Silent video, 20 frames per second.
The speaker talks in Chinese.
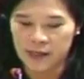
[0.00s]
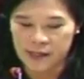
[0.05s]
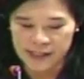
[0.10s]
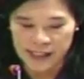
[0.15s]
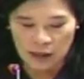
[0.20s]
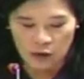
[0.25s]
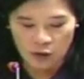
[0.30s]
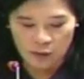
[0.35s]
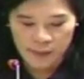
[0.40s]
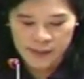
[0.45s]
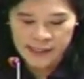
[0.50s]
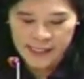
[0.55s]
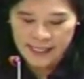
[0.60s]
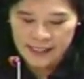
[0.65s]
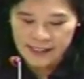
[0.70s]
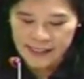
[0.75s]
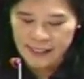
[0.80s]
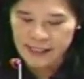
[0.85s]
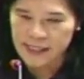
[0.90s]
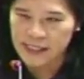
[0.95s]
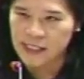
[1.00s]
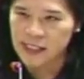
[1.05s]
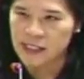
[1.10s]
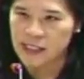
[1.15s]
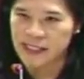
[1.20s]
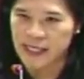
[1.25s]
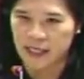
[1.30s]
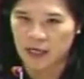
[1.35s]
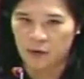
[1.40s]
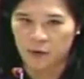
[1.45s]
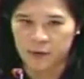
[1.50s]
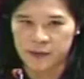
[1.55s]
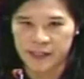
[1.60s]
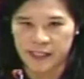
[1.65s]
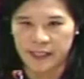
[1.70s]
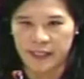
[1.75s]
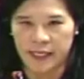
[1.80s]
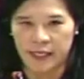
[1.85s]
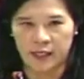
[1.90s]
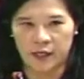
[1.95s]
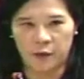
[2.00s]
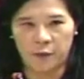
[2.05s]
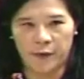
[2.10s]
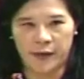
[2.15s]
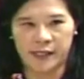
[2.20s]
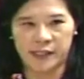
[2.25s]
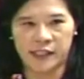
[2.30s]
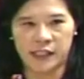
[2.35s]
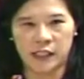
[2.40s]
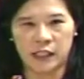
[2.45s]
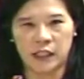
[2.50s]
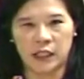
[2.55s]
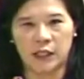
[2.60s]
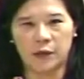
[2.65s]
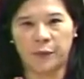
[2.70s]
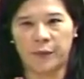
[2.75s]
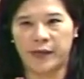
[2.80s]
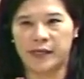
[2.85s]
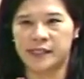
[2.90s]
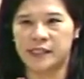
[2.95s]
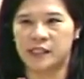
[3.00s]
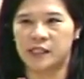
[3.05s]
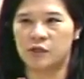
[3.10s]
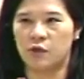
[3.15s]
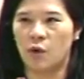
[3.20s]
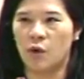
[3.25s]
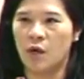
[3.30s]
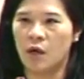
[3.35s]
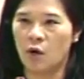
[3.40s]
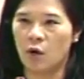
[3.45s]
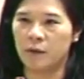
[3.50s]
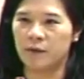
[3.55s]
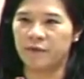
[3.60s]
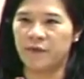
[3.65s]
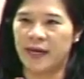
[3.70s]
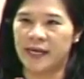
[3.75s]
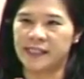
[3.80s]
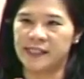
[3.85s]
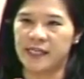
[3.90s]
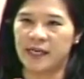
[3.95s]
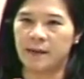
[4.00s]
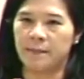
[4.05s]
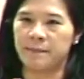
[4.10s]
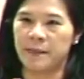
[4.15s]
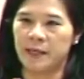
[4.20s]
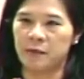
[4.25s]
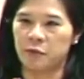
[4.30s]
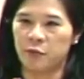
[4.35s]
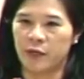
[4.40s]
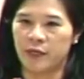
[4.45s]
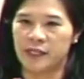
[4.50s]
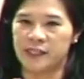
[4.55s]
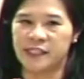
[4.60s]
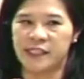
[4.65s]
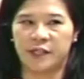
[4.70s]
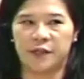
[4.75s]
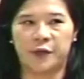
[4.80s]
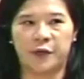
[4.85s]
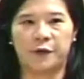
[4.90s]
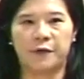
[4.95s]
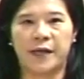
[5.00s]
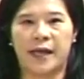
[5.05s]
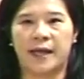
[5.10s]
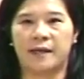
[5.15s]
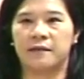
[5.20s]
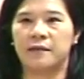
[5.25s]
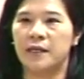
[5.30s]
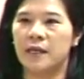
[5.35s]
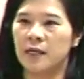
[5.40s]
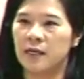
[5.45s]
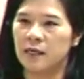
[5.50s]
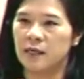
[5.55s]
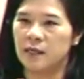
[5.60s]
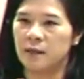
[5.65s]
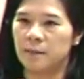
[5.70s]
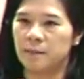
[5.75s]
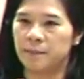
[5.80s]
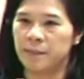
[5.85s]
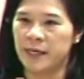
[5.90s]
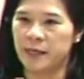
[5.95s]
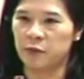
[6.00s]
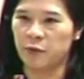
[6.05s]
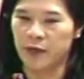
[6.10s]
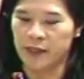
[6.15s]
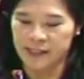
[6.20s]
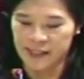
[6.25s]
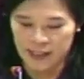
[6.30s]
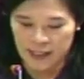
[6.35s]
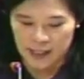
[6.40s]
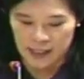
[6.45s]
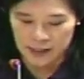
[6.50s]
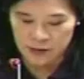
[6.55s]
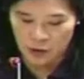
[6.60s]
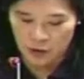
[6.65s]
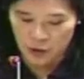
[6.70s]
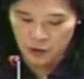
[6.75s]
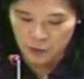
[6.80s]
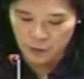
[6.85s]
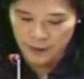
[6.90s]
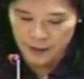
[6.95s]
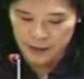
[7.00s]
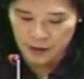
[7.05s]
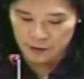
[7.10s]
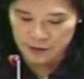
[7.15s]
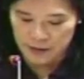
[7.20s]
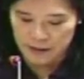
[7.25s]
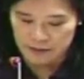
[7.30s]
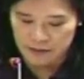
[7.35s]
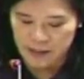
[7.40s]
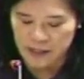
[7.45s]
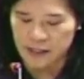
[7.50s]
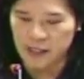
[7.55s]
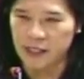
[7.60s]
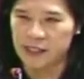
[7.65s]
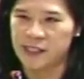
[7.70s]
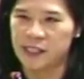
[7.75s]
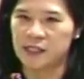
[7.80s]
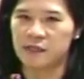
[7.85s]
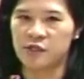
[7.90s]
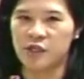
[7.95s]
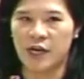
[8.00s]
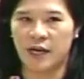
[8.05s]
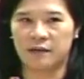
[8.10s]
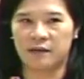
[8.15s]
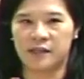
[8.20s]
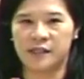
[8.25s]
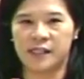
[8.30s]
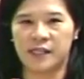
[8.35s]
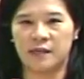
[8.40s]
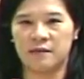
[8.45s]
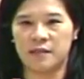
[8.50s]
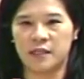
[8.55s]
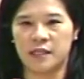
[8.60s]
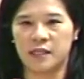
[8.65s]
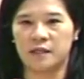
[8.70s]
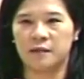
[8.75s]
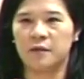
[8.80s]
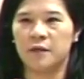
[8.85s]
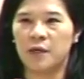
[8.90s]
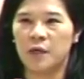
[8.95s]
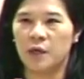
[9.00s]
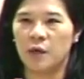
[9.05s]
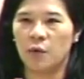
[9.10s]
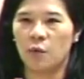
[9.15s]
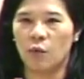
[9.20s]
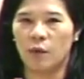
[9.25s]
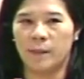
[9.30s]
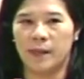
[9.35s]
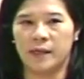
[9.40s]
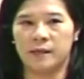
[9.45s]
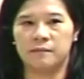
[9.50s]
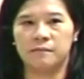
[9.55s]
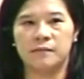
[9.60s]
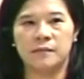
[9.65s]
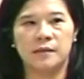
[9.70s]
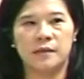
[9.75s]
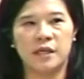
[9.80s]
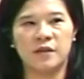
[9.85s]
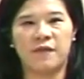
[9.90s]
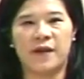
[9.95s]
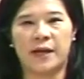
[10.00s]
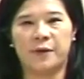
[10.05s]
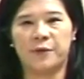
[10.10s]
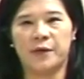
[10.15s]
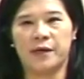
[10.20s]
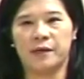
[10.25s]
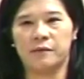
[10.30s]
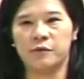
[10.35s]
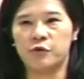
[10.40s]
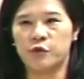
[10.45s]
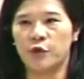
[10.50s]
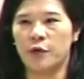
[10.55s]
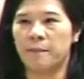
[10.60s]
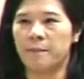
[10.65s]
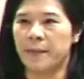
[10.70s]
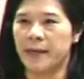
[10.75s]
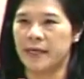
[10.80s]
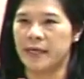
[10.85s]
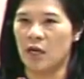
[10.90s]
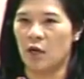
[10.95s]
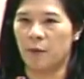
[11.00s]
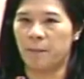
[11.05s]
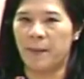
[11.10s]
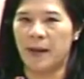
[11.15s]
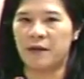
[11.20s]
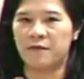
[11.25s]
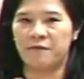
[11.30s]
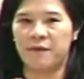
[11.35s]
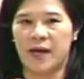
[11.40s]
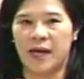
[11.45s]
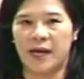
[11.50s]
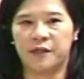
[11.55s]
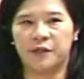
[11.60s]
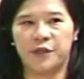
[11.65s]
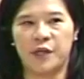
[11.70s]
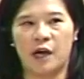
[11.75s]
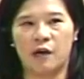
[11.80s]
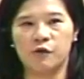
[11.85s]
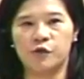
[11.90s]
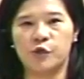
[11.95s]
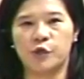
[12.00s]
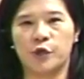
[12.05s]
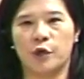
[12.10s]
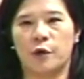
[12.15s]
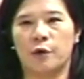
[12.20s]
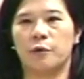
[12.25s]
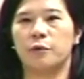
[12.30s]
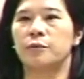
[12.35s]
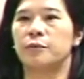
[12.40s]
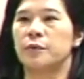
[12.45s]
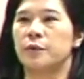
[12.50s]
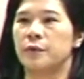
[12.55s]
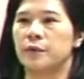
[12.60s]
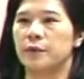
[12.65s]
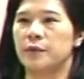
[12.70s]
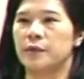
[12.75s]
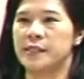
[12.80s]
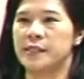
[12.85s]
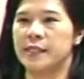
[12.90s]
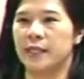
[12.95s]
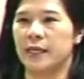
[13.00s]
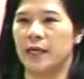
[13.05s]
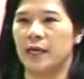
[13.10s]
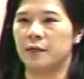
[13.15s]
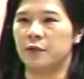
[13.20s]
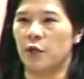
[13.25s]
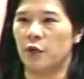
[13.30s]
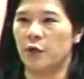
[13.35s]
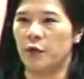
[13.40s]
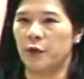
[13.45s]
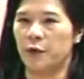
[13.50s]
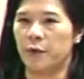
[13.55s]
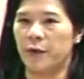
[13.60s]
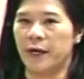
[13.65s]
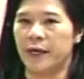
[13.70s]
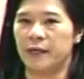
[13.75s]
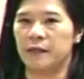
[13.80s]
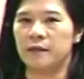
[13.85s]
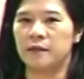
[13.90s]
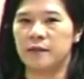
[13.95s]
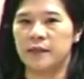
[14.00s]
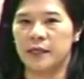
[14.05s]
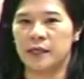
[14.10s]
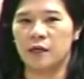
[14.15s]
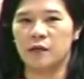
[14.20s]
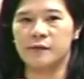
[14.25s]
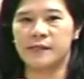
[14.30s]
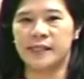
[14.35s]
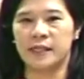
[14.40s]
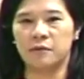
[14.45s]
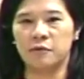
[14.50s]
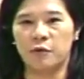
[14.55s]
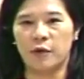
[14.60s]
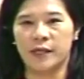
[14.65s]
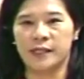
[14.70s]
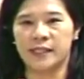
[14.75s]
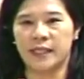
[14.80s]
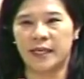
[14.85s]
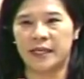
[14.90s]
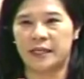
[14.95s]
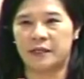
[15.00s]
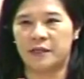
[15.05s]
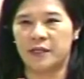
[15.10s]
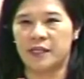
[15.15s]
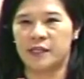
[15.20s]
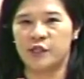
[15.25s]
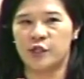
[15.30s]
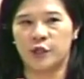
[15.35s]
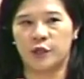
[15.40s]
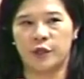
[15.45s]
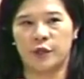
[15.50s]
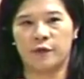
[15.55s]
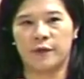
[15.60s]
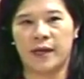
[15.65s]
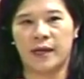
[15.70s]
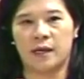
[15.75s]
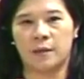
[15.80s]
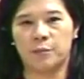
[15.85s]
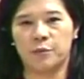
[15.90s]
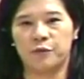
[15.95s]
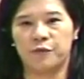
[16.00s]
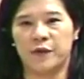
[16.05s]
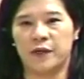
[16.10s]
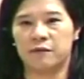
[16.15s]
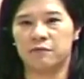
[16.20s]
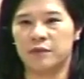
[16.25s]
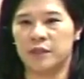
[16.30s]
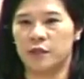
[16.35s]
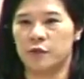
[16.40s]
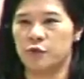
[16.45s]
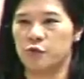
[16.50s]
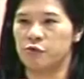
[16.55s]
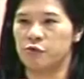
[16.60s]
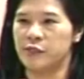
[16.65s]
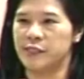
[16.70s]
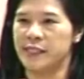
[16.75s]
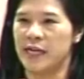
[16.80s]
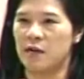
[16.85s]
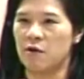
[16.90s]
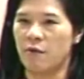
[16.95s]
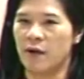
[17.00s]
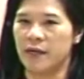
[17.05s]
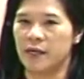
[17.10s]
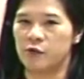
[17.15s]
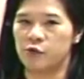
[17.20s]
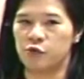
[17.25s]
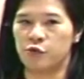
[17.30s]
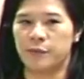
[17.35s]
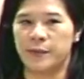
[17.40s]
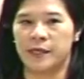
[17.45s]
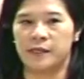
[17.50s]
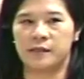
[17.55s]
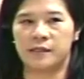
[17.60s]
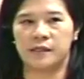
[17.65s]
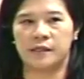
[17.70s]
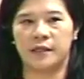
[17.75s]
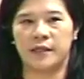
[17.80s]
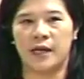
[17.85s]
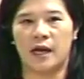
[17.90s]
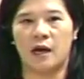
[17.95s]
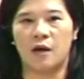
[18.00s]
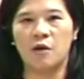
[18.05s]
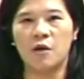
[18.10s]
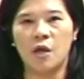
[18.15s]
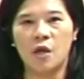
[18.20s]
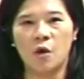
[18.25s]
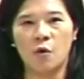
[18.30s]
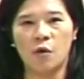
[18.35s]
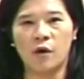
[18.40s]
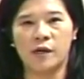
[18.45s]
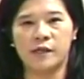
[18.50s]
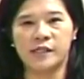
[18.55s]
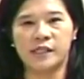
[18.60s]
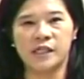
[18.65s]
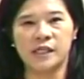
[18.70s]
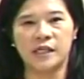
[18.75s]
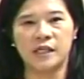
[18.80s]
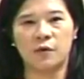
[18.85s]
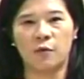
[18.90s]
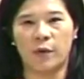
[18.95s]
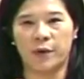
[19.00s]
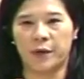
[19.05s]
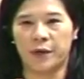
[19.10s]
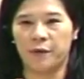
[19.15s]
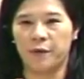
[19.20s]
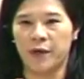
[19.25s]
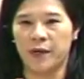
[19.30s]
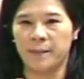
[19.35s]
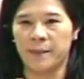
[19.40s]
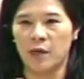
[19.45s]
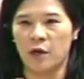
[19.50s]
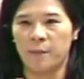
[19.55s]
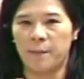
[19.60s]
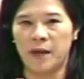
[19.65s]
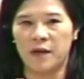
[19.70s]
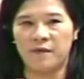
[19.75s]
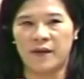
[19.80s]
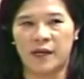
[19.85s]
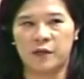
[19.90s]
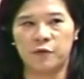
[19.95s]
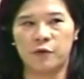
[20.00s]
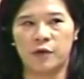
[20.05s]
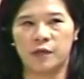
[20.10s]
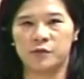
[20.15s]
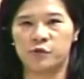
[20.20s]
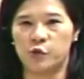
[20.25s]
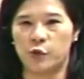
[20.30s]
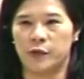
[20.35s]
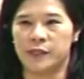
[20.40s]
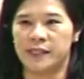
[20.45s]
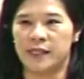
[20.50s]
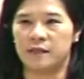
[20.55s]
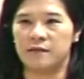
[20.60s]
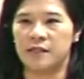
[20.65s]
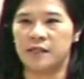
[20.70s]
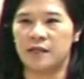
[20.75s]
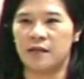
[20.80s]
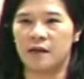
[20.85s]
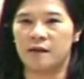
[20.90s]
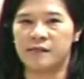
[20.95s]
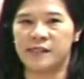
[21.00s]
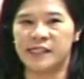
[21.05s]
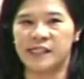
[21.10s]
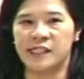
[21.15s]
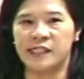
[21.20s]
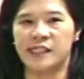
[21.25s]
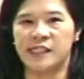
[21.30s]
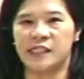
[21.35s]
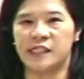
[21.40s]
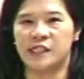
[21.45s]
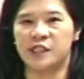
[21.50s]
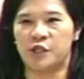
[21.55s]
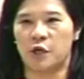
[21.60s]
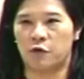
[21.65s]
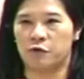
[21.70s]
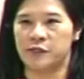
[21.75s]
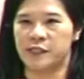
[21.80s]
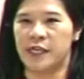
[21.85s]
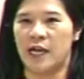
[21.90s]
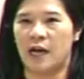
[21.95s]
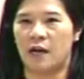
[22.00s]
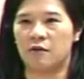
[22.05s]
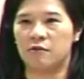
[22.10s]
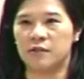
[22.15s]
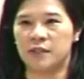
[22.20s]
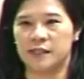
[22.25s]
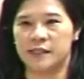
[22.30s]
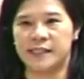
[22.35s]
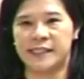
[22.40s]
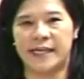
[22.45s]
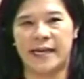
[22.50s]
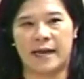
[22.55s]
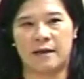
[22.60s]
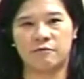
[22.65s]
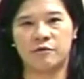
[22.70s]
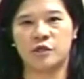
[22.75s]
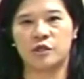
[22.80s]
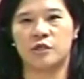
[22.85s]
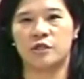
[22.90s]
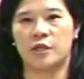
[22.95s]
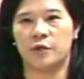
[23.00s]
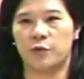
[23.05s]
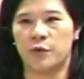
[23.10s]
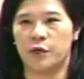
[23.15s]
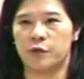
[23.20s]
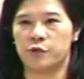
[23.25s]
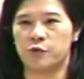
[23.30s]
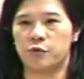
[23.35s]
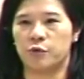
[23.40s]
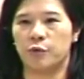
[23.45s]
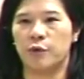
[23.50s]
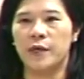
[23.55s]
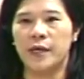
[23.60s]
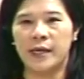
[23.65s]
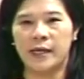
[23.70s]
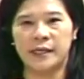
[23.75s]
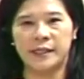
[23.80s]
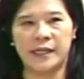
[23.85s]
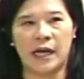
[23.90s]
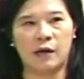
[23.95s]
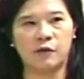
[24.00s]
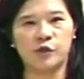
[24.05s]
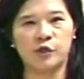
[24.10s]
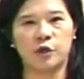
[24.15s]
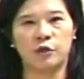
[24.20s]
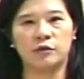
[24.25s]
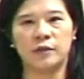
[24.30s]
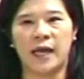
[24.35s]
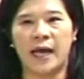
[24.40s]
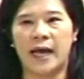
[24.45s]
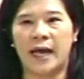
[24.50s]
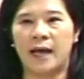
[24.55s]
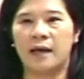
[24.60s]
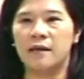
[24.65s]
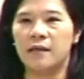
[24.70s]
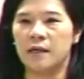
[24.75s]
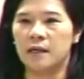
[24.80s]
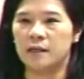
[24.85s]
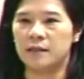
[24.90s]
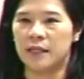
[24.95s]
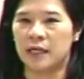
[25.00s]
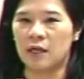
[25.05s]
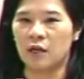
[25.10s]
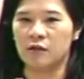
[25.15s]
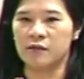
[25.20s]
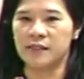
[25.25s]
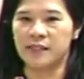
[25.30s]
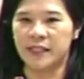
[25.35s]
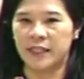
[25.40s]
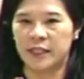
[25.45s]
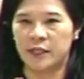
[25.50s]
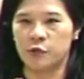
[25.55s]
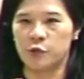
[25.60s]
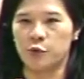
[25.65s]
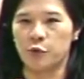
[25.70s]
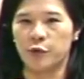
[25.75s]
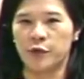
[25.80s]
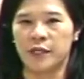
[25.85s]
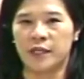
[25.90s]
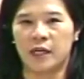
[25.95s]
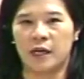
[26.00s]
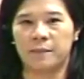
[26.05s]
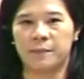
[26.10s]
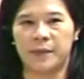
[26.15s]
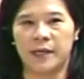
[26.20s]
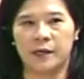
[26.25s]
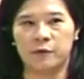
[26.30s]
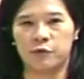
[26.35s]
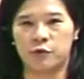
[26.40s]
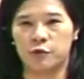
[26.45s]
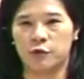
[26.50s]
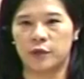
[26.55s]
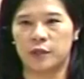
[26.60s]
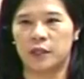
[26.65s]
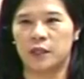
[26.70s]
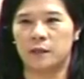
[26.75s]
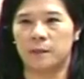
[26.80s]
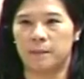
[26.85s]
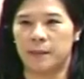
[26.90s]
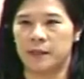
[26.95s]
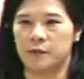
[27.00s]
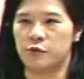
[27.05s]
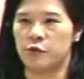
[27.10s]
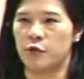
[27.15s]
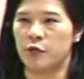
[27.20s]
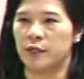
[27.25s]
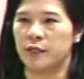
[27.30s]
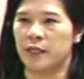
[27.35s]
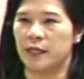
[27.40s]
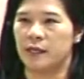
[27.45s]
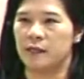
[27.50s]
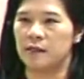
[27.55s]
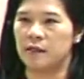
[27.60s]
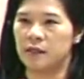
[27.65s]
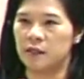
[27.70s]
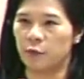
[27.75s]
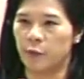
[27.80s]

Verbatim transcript: 像我们在这次这个今年的会期第一会期，我们发现面对的禽流感，面对这个农委会有隐匿疫情这样的争议，我们立法院却没有办法要求这个农委会能够针对这个隐匿禽流感的部分出相关的书面资料，或者是委员会没有办法若做成任何积极有效的强制的约束，要求他能够提出一个比较具体明确的。